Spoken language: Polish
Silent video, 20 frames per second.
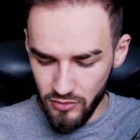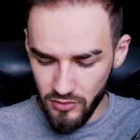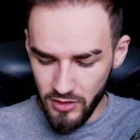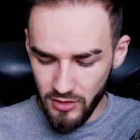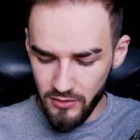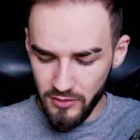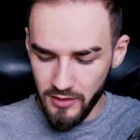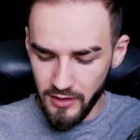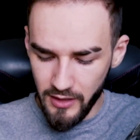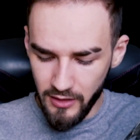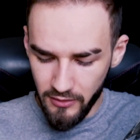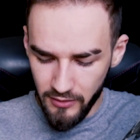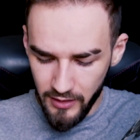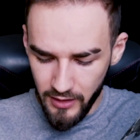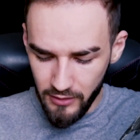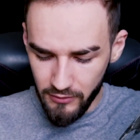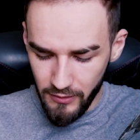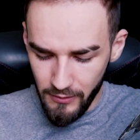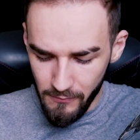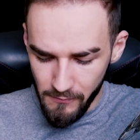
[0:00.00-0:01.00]
życiu czegoś takiego
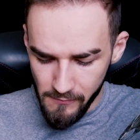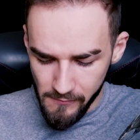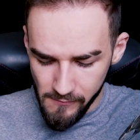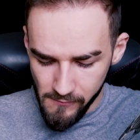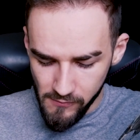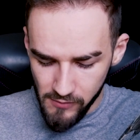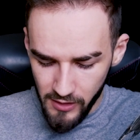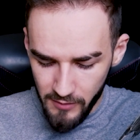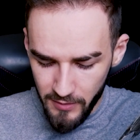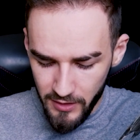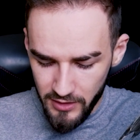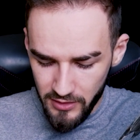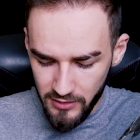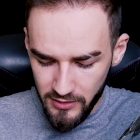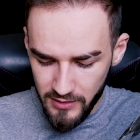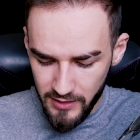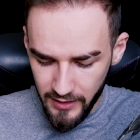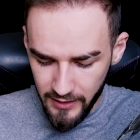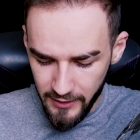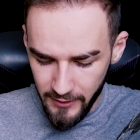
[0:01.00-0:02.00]
nie jadłem. Chyba, że
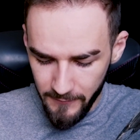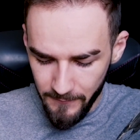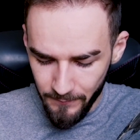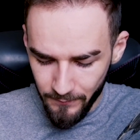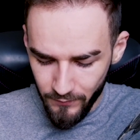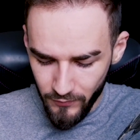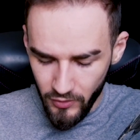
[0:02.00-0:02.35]
to jest taki